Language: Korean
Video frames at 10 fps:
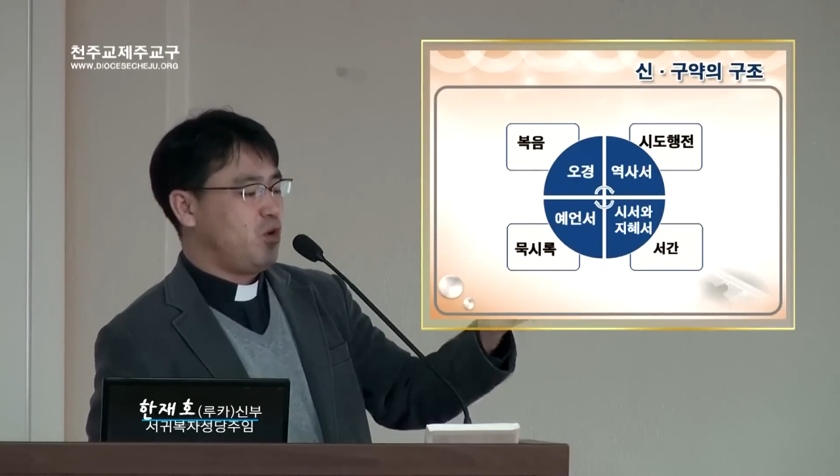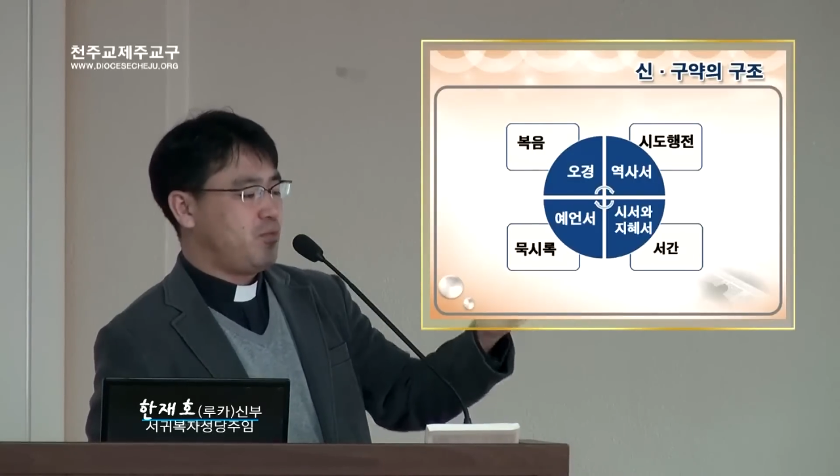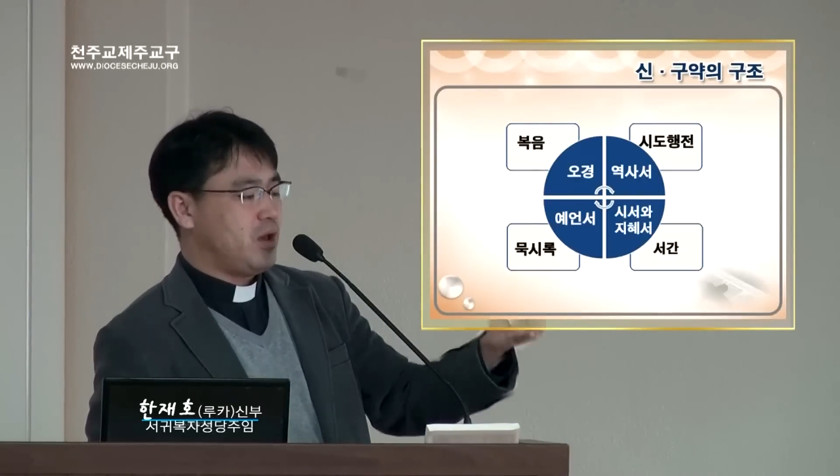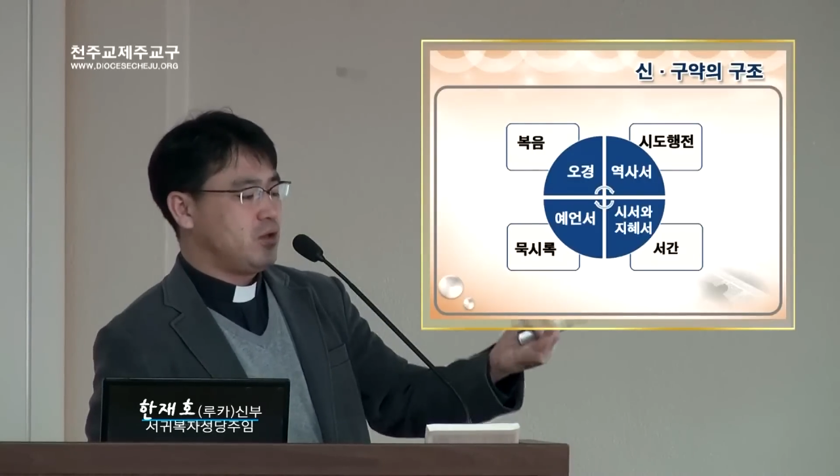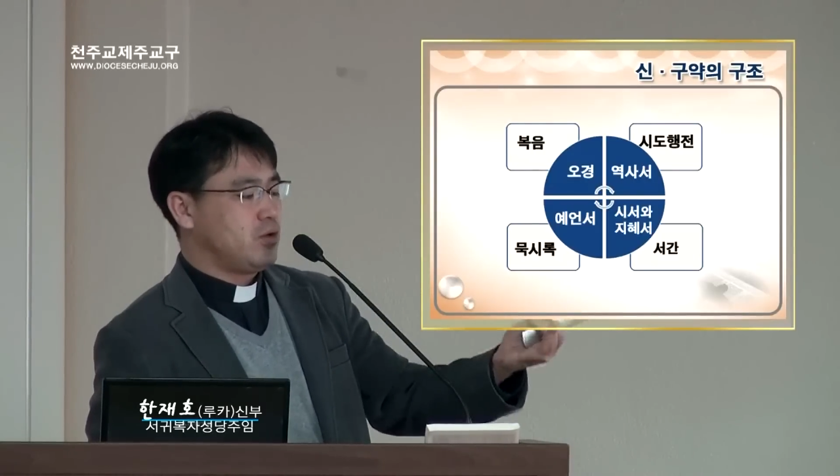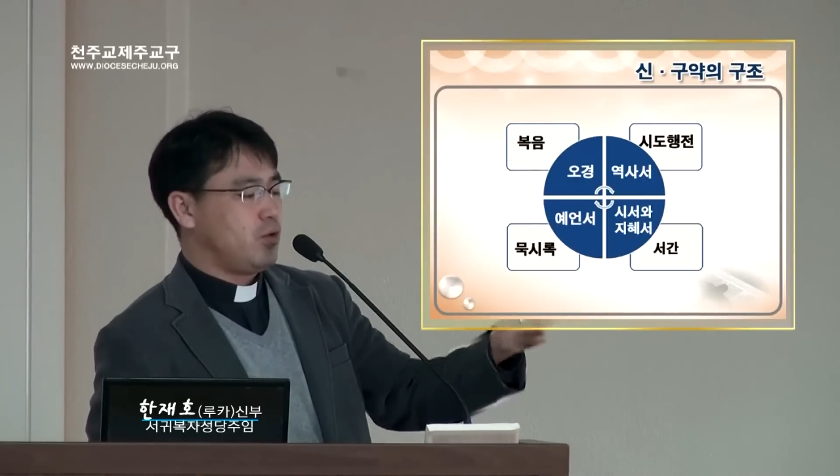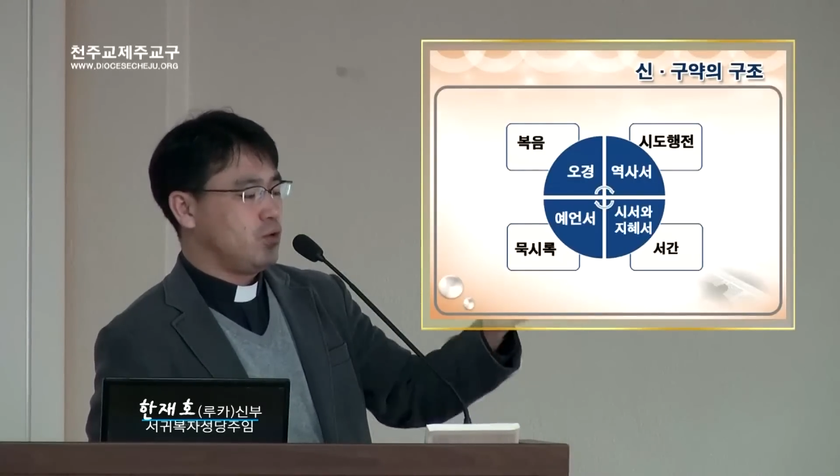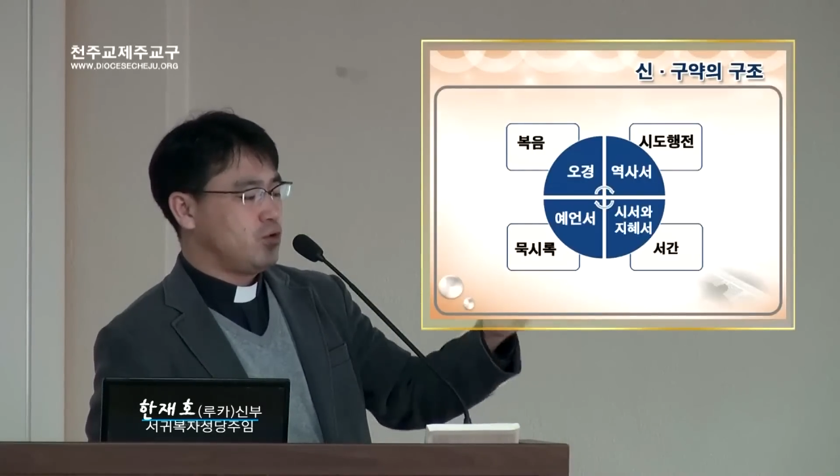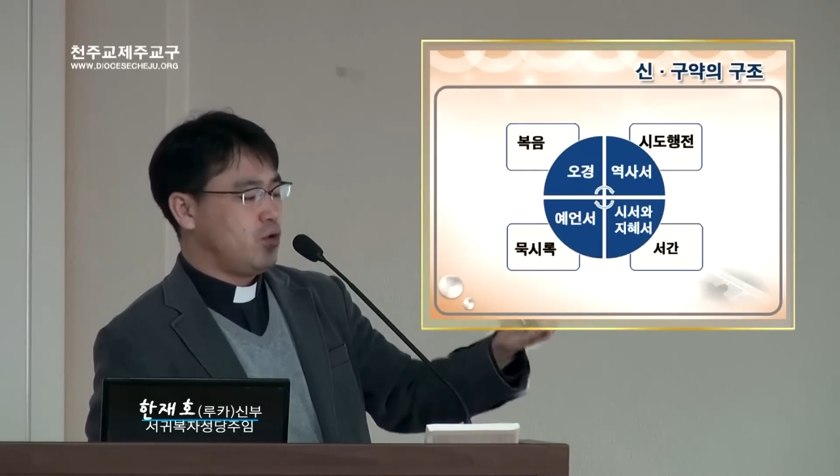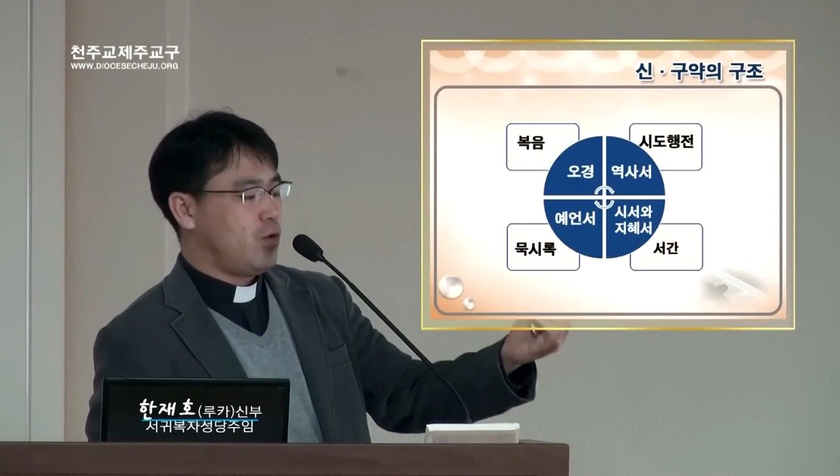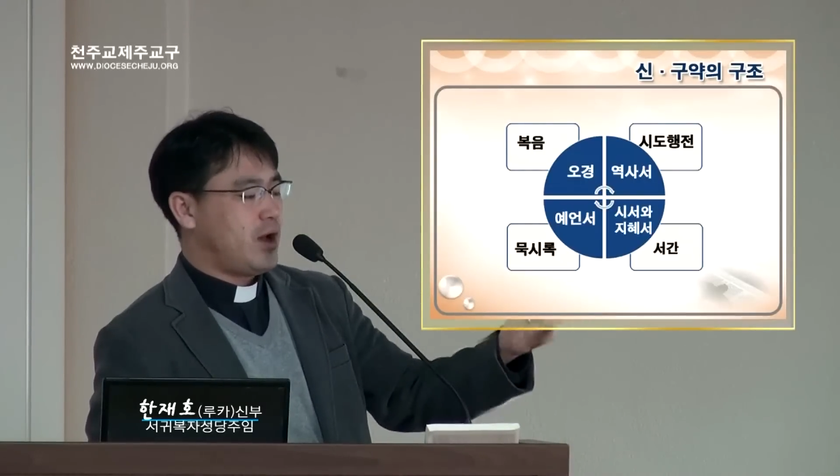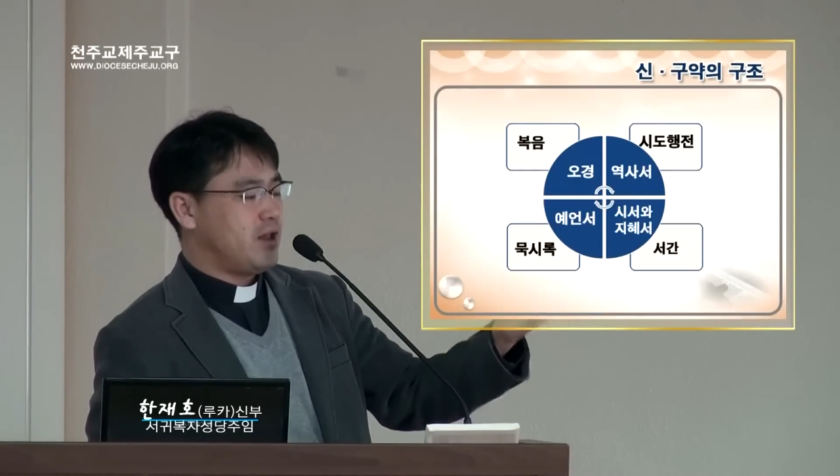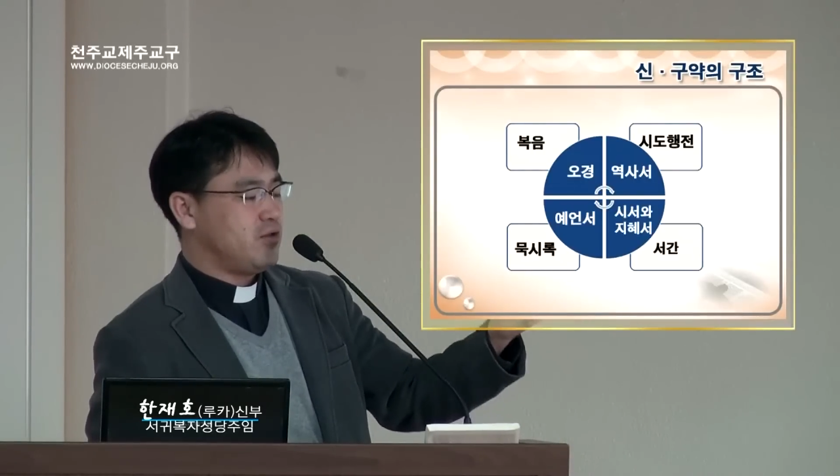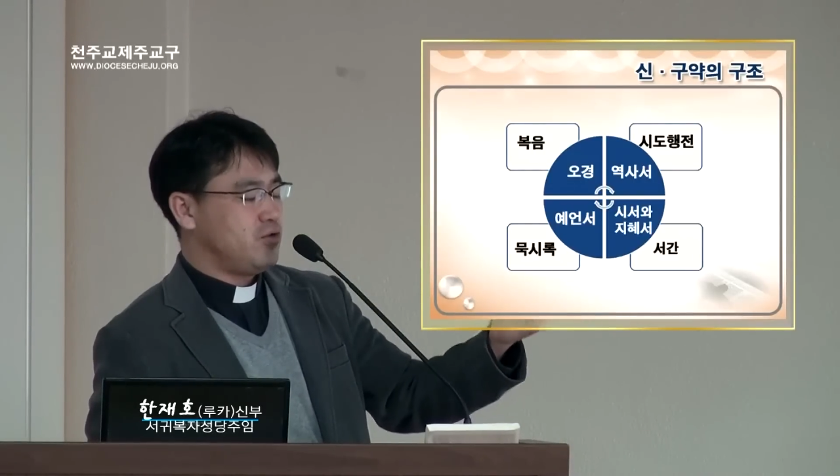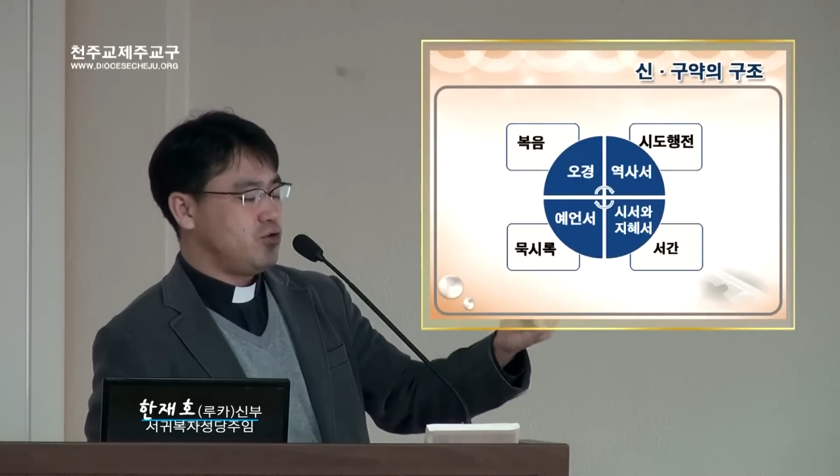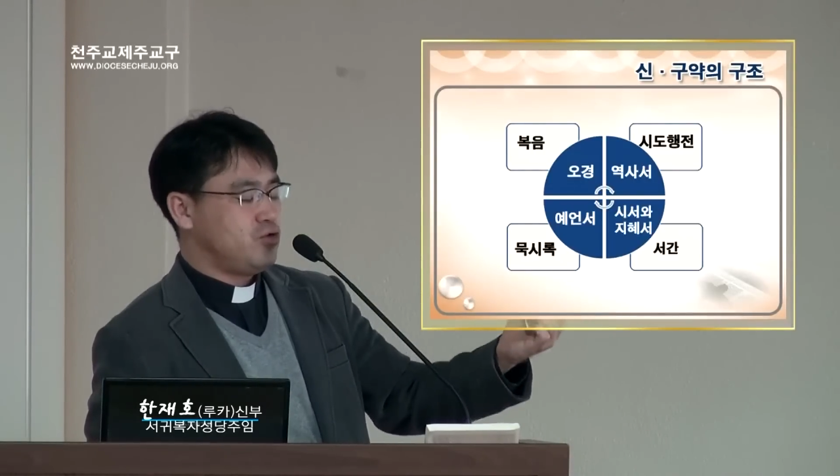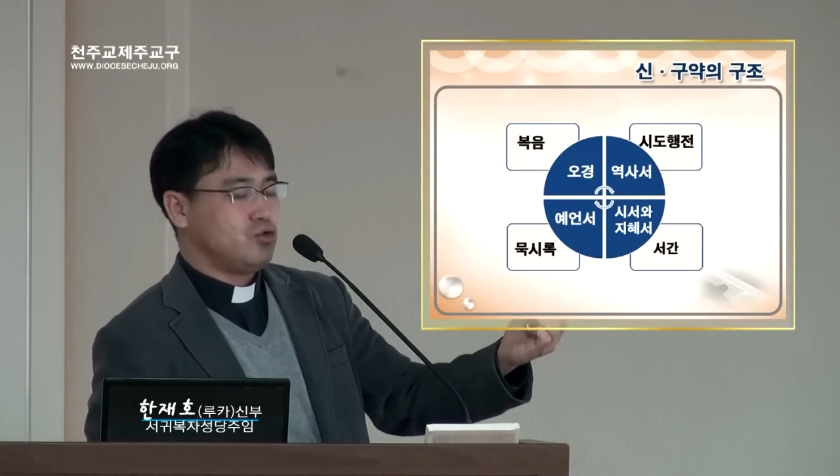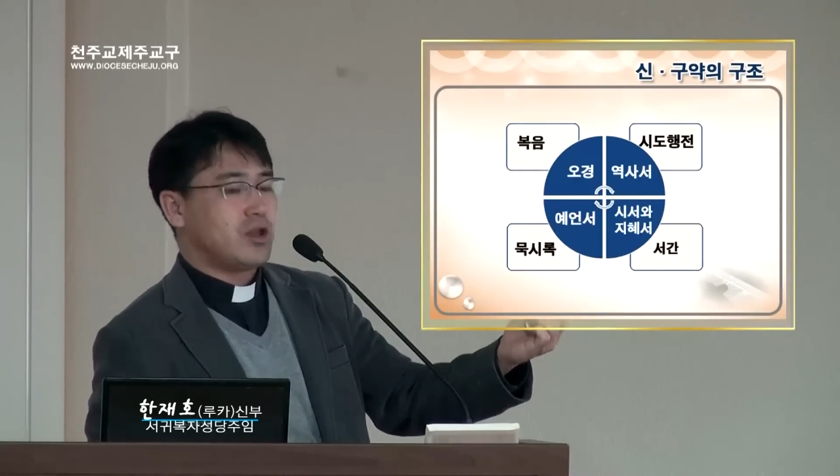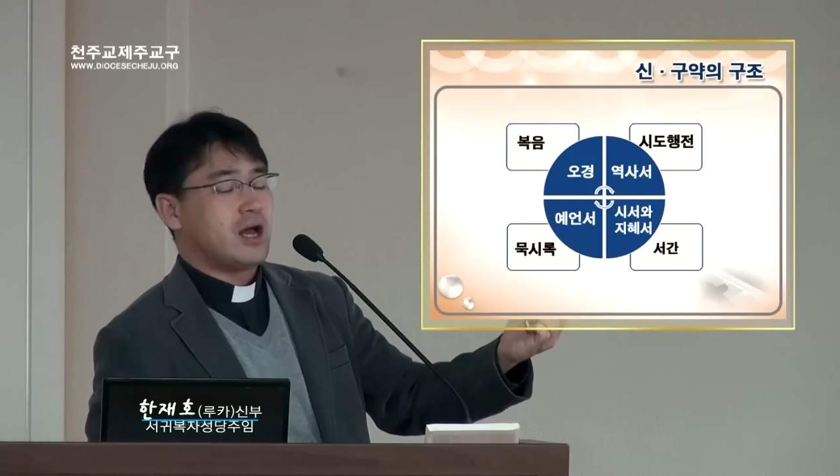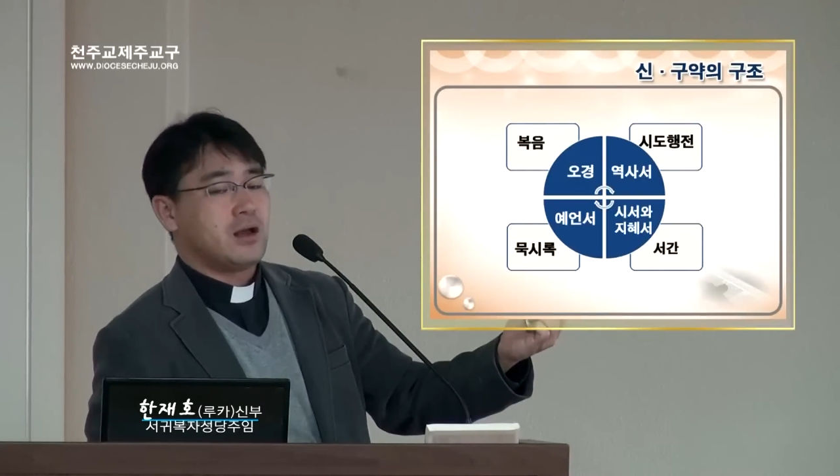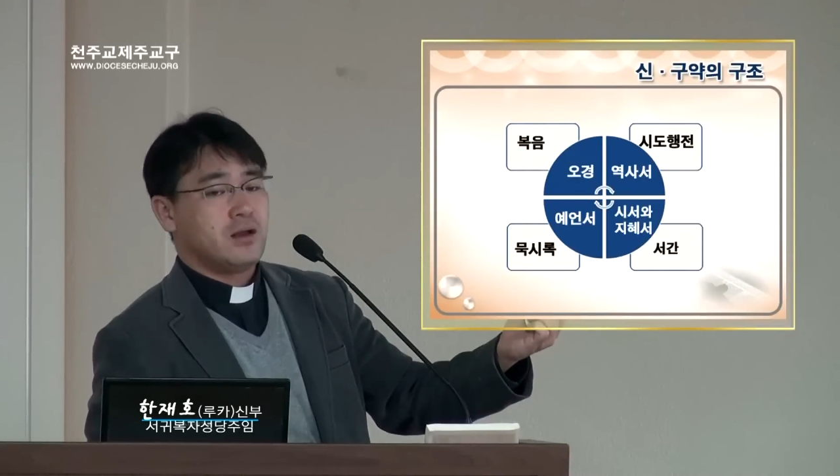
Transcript: 베드로 요한 유다의